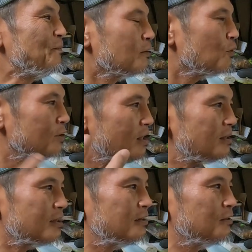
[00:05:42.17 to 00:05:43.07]
小
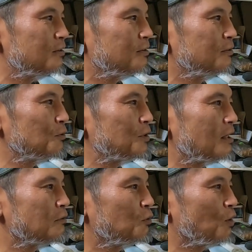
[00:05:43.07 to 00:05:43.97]
三振の
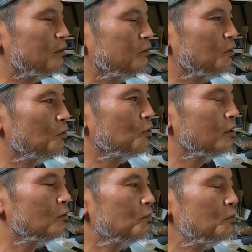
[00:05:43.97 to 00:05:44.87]
なんとかって
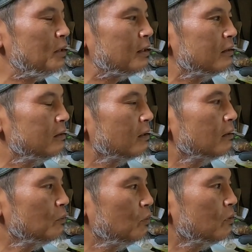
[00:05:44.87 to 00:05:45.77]
俺思わないんだ
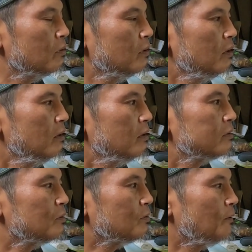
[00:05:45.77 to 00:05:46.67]
けど、
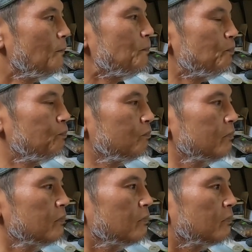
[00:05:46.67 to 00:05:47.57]
その、はいはいはい、うんう
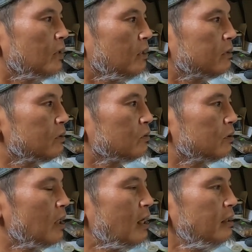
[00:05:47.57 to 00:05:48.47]
ん。で、その
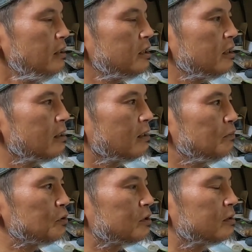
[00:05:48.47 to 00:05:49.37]
退院してから
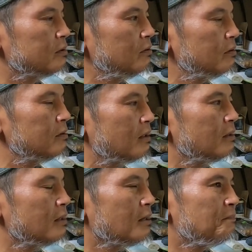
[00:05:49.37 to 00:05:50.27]
もすごく
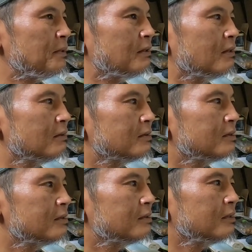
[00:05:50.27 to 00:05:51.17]
ね、ねやっぱりね、
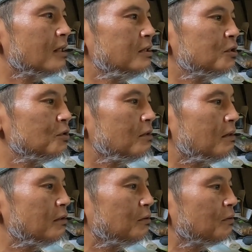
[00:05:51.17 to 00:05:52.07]
体調が
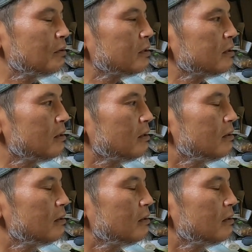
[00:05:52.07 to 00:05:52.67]
悪いというかさ、